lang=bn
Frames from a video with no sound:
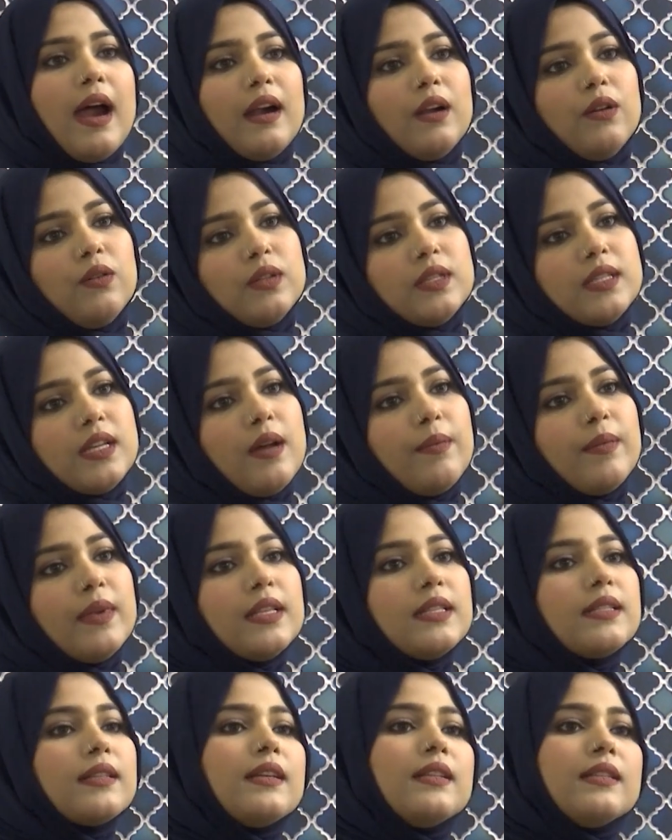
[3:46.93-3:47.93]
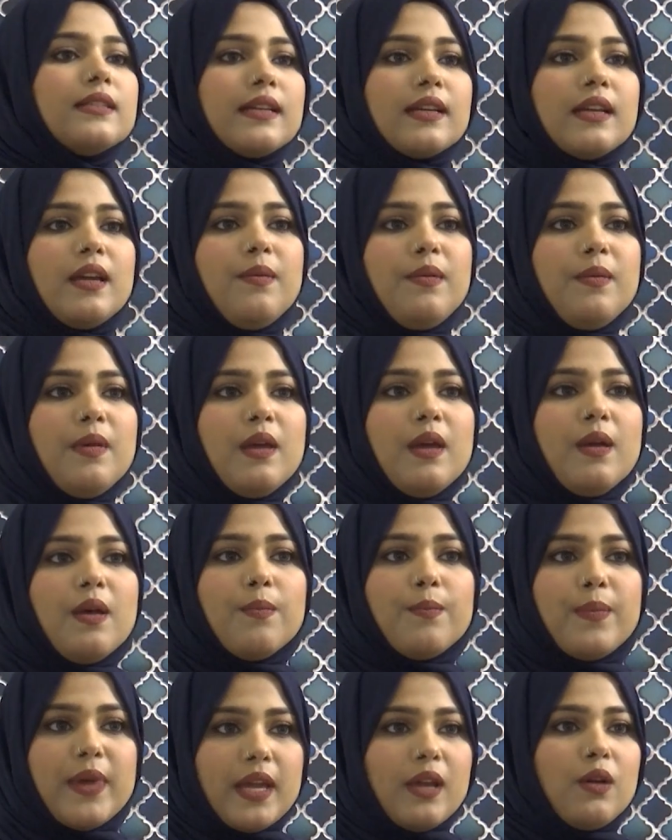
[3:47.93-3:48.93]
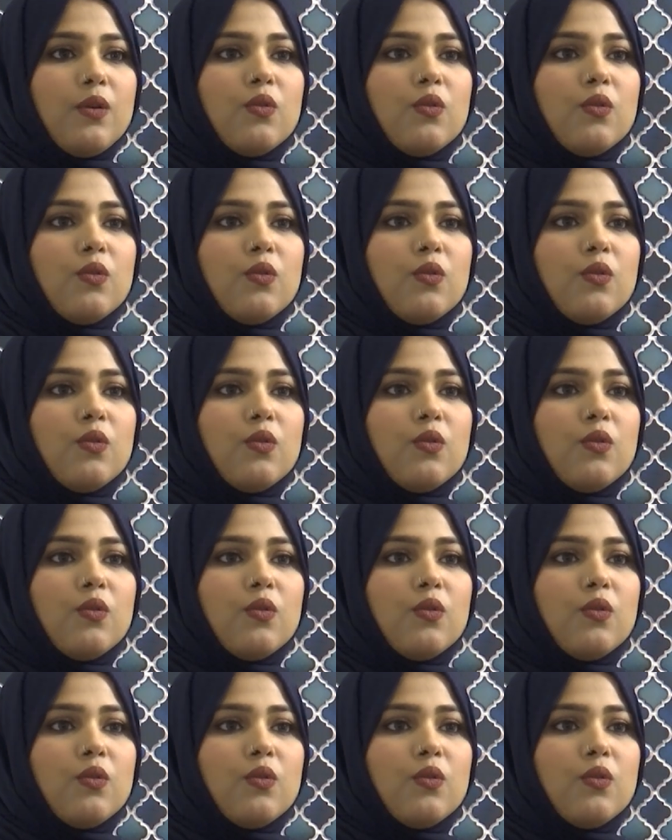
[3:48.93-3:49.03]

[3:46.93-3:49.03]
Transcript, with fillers: আর হচ্ছে আমরা স্কিনটাকে বেক